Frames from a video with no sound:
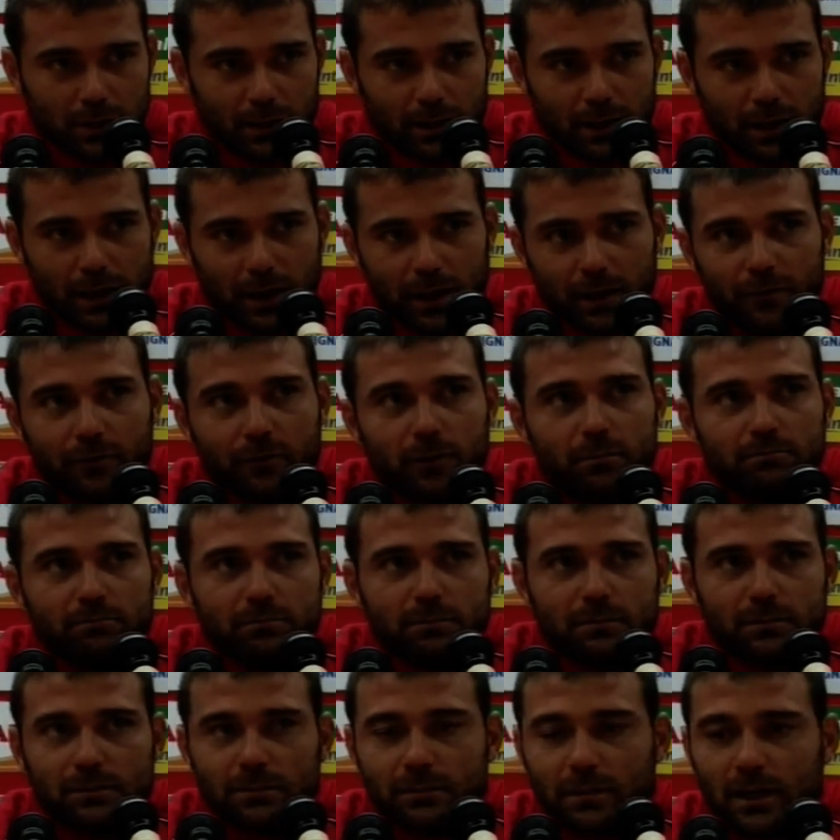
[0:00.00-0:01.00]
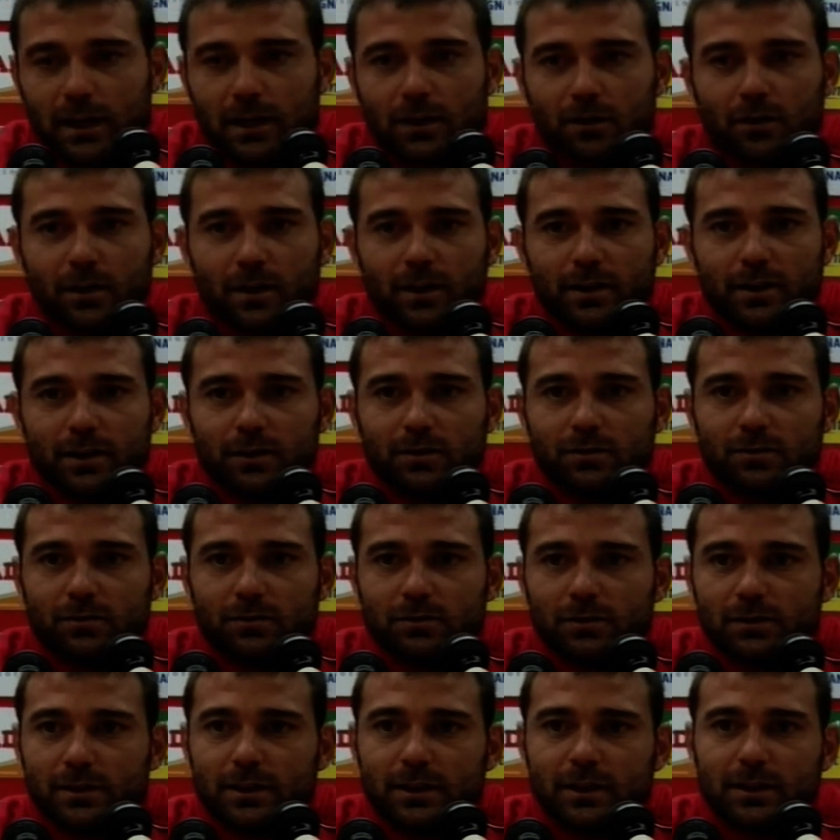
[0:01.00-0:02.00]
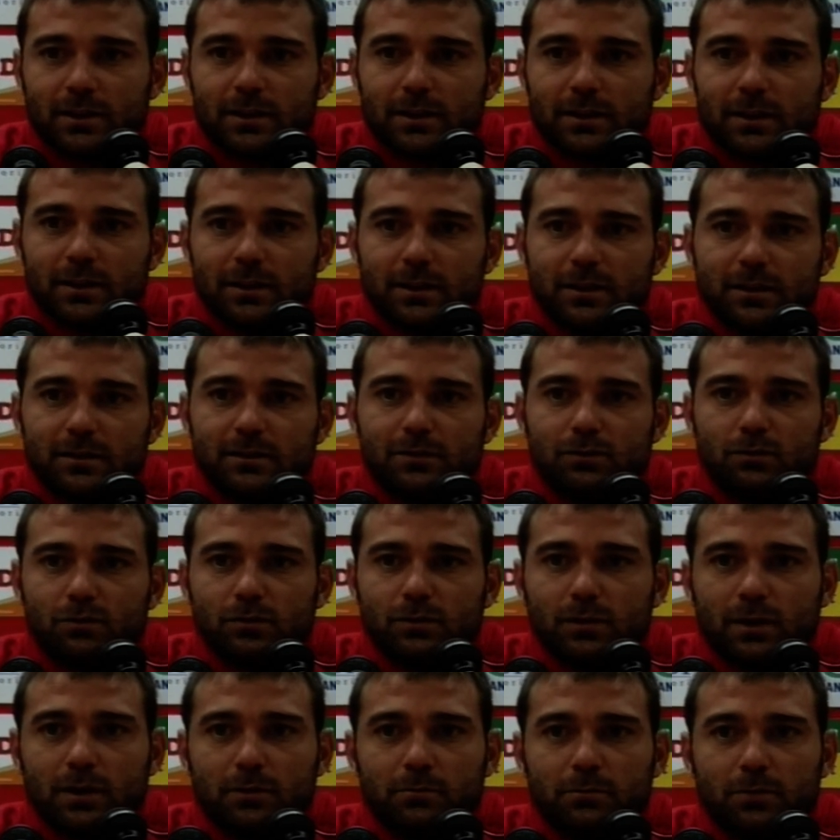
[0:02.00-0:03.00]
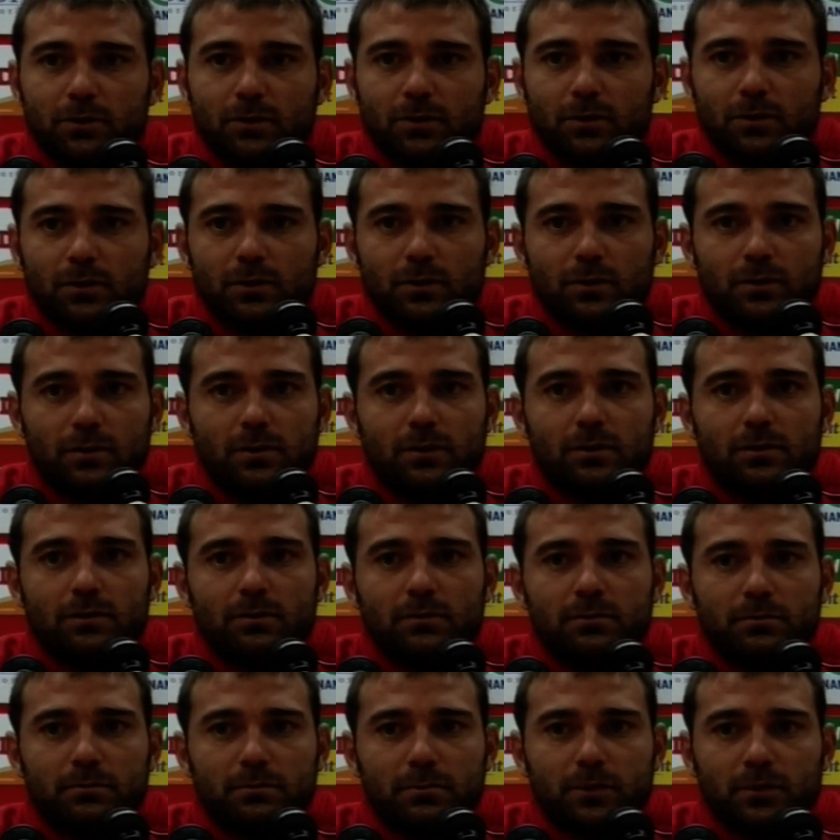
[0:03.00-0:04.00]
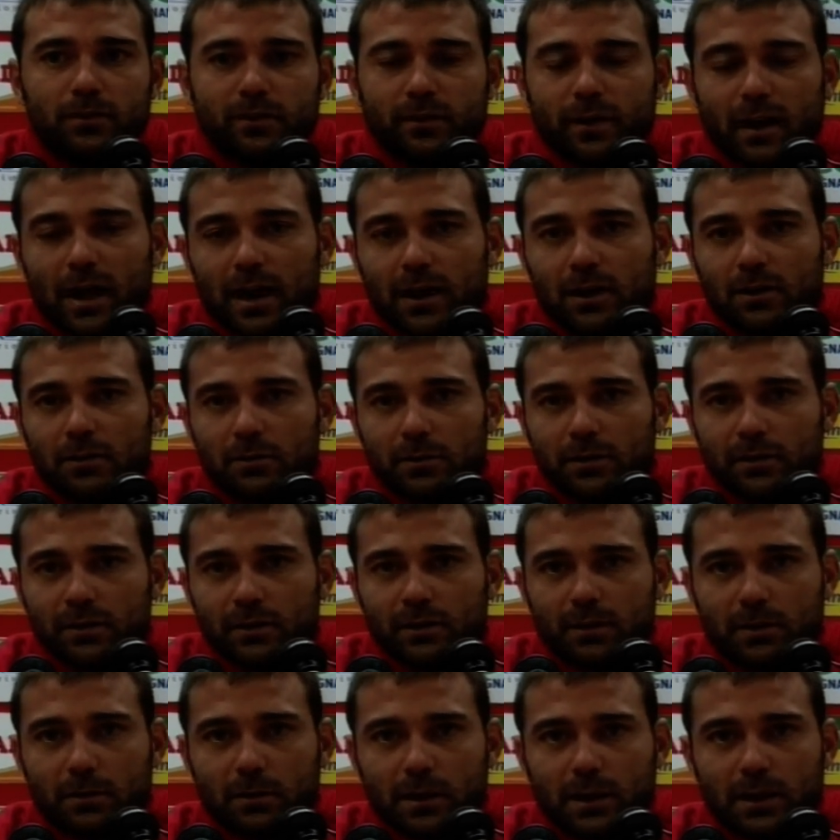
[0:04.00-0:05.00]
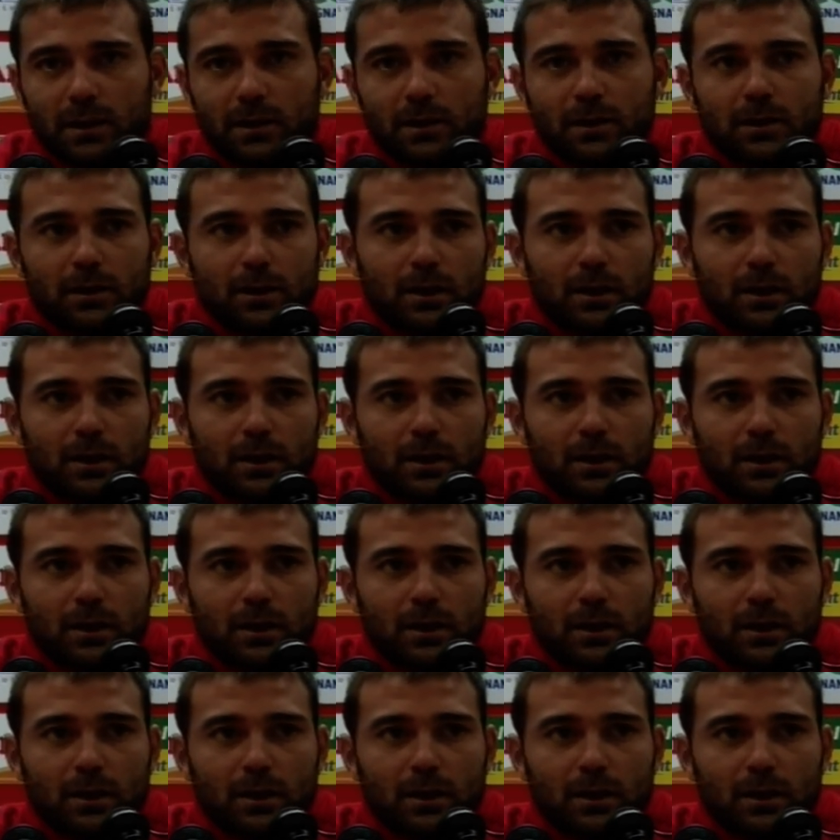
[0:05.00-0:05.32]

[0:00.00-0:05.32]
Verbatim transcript: Mm, e ancora adesso è tutta un po', un po', strana come settimana.